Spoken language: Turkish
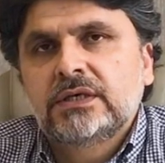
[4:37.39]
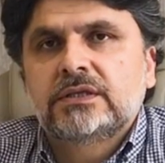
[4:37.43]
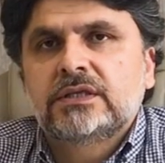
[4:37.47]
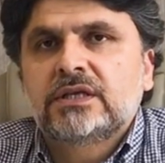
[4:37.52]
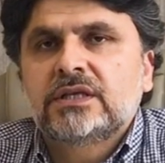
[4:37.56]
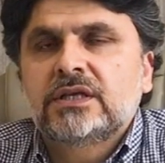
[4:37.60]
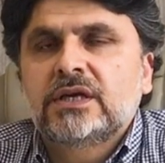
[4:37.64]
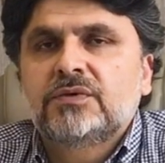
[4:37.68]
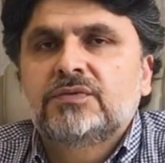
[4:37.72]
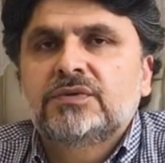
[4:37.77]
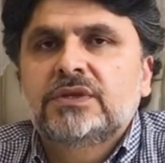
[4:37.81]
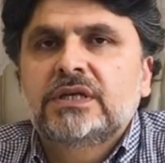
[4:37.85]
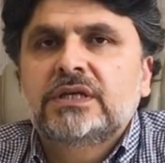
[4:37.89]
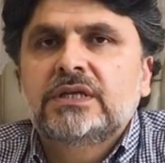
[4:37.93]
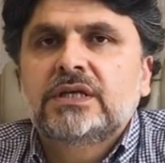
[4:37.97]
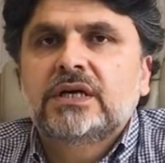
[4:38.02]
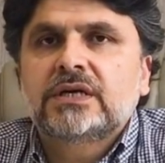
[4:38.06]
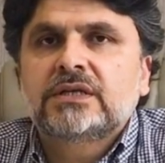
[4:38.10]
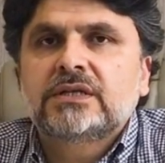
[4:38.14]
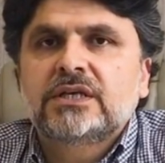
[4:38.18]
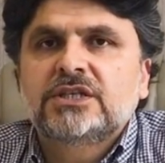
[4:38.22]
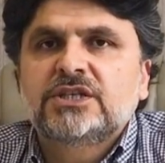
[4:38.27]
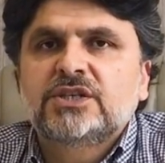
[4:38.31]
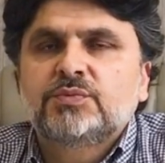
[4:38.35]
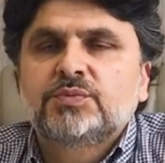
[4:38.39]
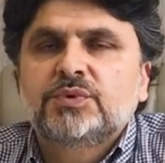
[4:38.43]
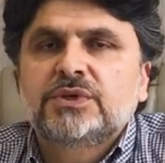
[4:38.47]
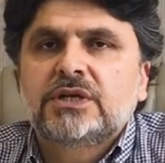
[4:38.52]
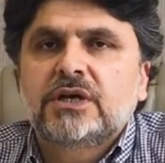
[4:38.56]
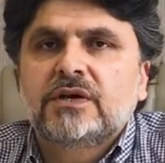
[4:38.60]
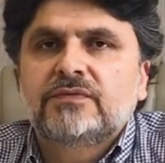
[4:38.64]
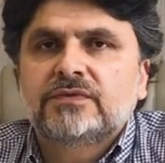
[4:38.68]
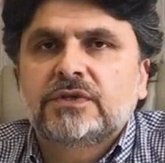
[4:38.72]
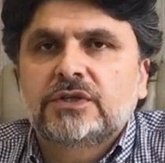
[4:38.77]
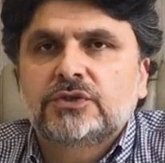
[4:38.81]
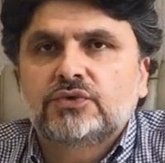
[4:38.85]
Tedaviden yaklaşık bir
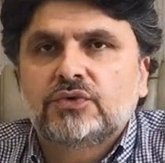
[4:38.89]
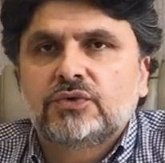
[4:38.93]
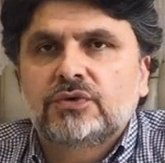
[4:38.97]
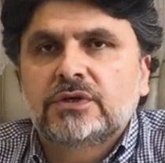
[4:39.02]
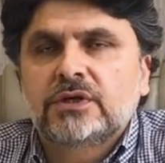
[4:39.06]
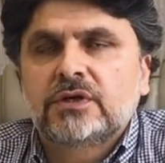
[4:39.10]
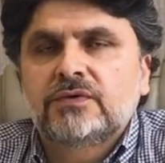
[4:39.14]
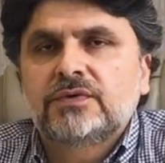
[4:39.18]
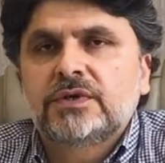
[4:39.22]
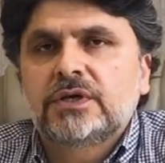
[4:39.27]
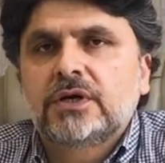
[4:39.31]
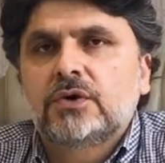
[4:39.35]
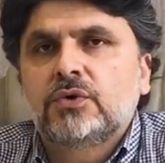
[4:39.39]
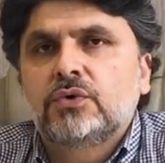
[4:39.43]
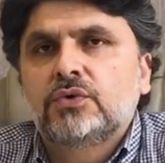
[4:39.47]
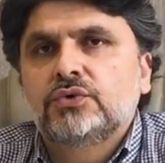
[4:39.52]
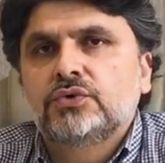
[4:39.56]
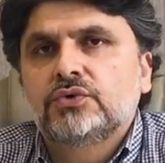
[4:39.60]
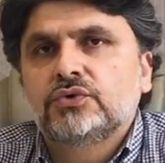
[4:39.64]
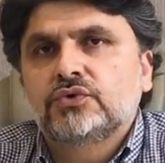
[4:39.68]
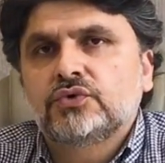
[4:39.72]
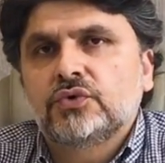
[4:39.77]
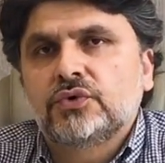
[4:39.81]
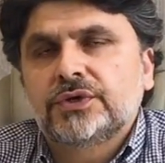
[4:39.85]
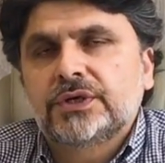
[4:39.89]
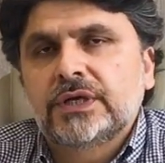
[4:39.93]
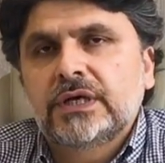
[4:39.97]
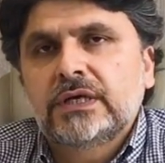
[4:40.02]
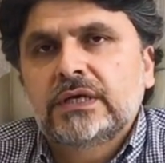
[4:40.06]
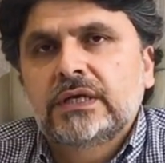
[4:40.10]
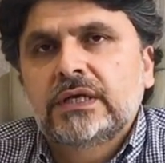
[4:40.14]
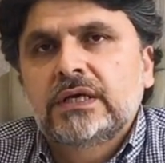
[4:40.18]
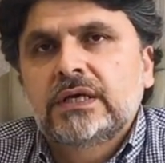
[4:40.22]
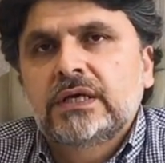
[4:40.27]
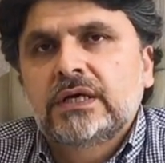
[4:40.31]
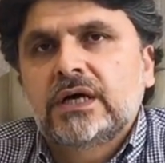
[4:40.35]
hafta sonra veya 10 gün sonra
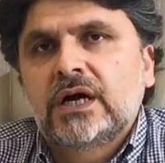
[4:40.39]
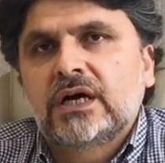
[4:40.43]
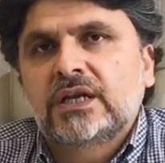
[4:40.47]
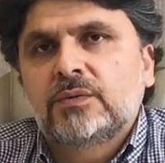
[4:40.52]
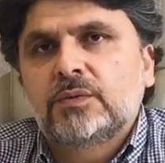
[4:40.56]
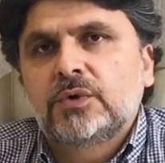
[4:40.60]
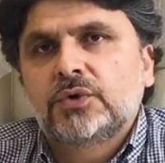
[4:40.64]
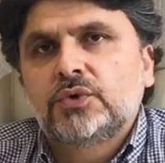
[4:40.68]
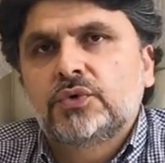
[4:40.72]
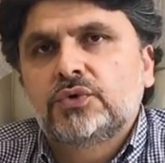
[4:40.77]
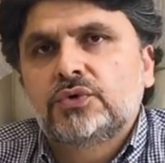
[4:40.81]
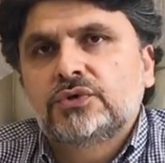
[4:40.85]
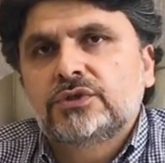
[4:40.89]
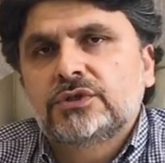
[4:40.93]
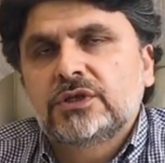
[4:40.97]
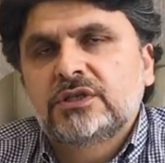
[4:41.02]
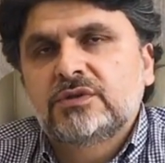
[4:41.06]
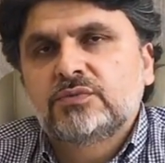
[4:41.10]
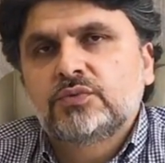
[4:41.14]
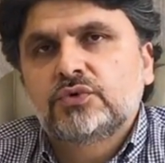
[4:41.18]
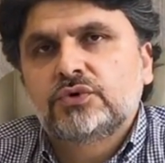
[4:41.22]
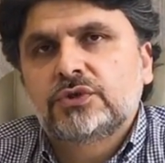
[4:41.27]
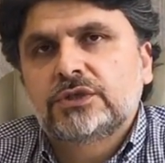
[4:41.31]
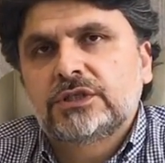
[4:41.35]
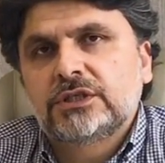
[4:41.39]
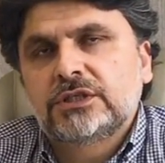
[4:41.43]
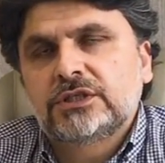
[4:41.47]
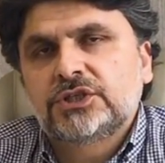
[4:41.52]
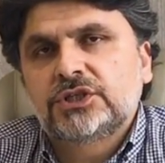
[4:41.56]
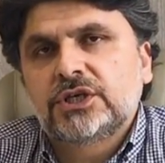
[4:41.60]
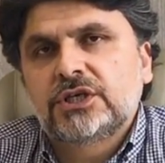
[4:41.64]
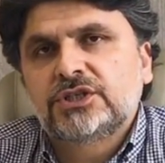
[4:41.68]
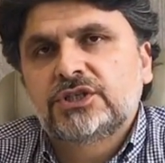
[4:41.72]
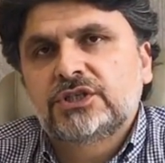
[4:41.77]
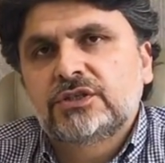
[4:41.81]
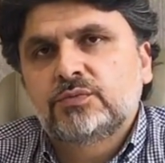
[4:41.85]
kanama görürseniz bu sizi
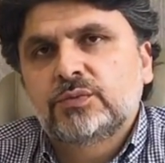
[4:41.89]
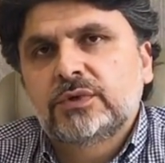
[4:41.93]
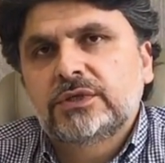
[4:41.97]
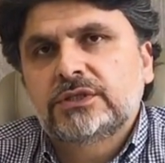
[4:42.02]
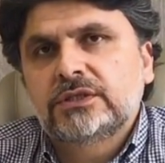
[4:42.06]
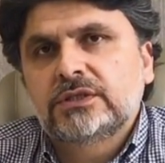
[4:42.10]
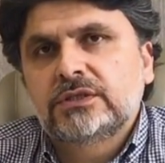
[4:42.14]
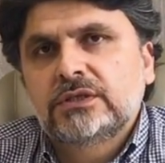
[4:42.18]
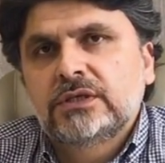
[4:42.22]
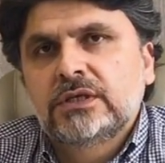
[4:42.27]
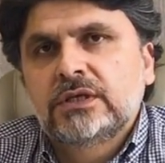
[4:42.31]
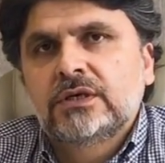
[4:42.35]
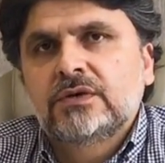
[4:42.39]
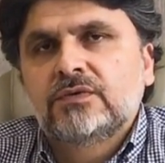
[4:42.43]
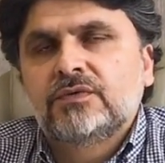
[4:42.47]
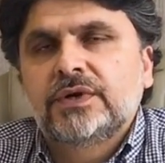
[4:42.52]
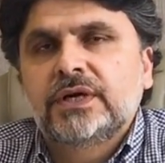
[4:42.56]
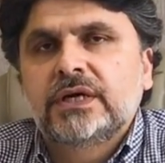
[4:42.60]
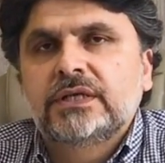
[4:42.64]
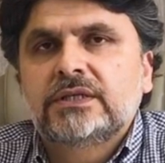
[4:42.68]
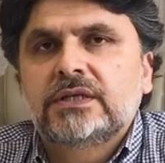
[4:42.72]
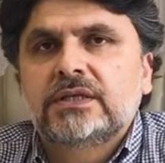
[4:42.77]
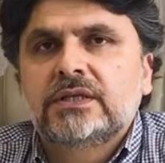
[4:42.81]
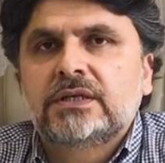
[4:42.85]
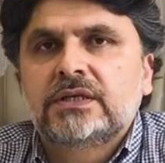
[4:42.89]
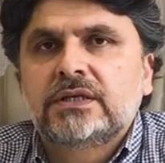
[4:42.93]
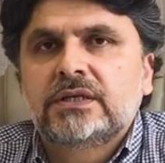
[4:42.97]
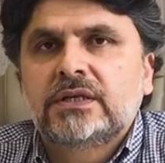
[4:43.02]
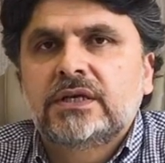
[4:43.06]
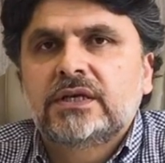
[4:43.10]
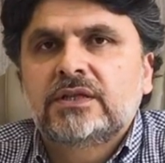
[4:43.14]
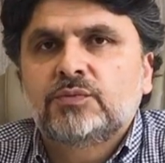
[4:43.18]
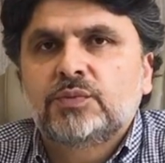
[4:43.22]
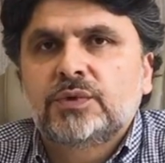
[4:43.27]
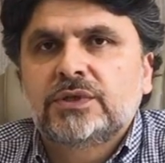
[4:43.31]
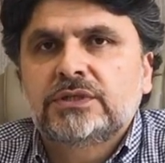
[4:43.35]
şaşırtmasın veya tedirgin
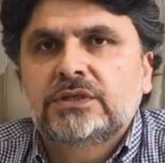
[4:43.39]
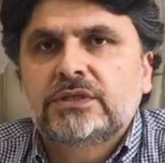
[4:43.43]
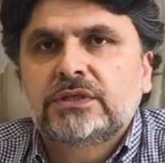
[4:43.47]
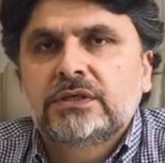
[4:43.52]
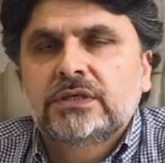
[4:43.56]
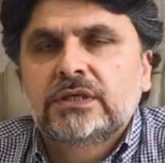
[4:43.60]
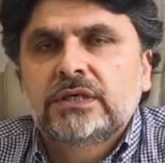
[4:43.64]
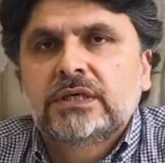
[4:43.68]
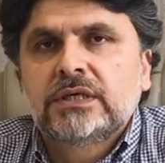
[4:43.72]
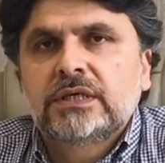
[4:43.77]
etmesin.